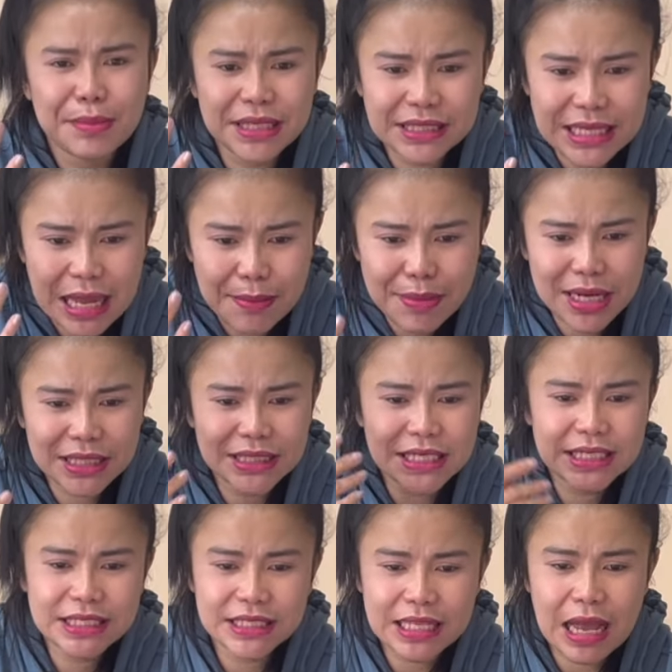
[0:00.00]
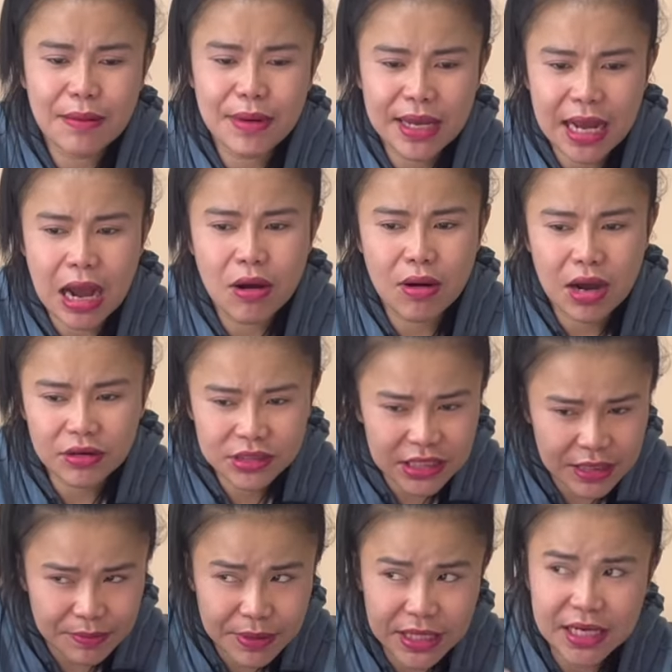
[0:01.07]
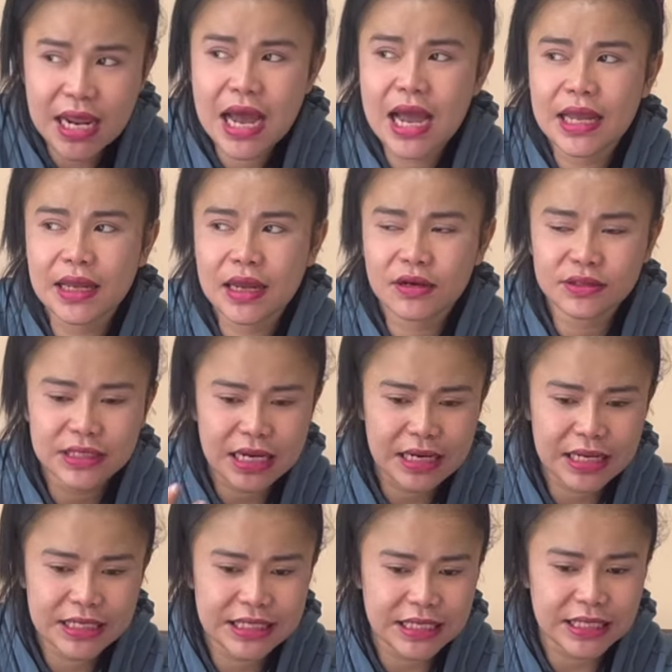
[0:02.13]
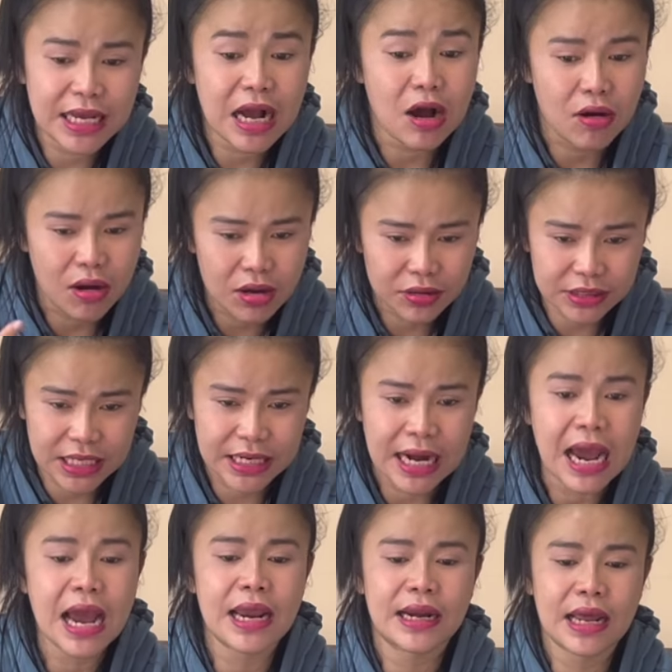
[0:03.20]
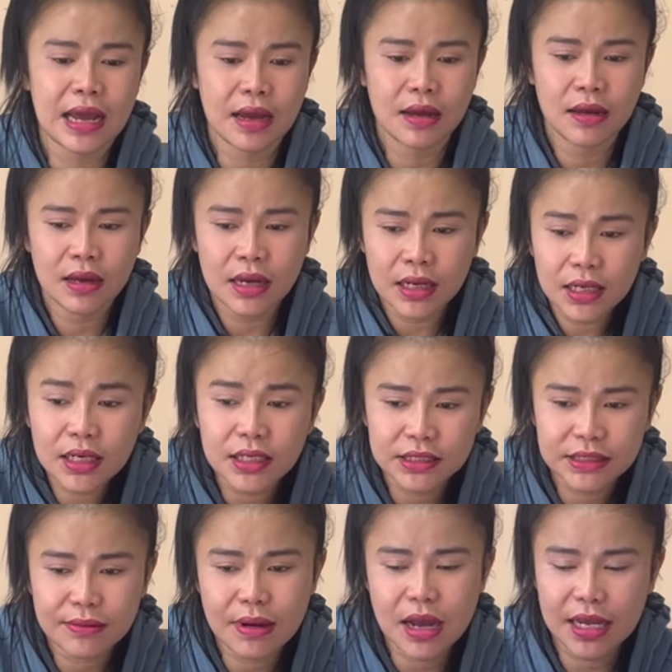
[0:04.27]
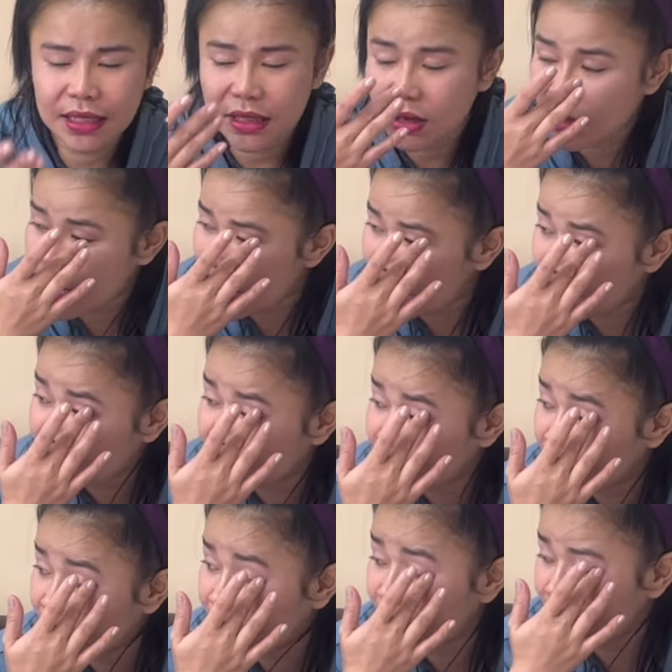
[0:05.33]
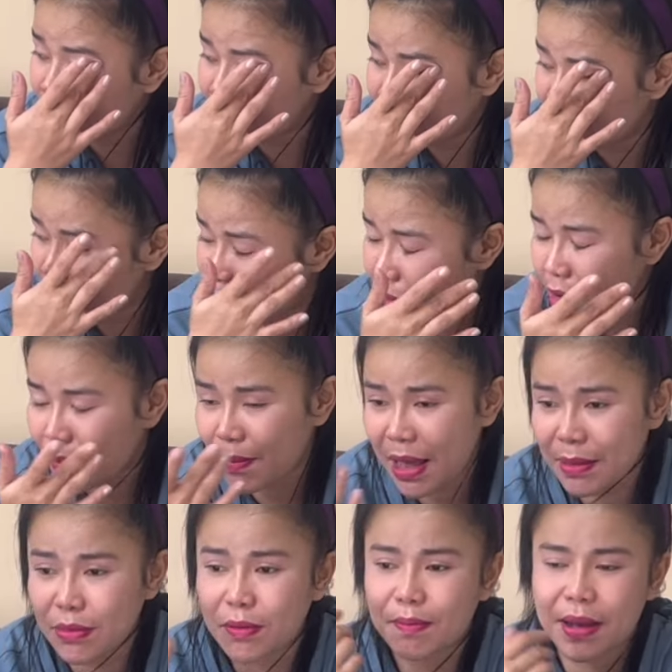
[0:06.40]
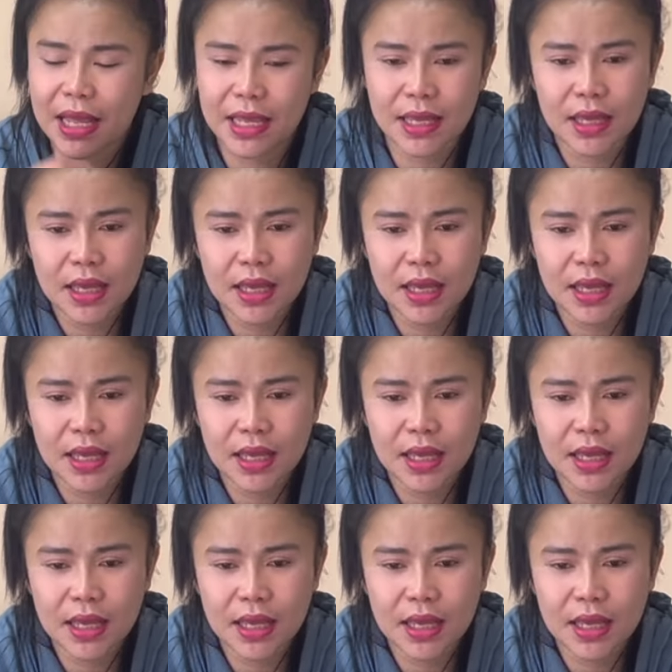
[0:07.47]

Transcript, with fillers: มันสามารถที่จะทำให้เขาเข้าใจผิดได้ เข้าใจในสิ่งที่เขาเข้าใจได้นะคะ เออซิว่าไอ้ตอแลเดิมมึงนี้เดิมเดี๋ยวมันก็บอกไปบอกไป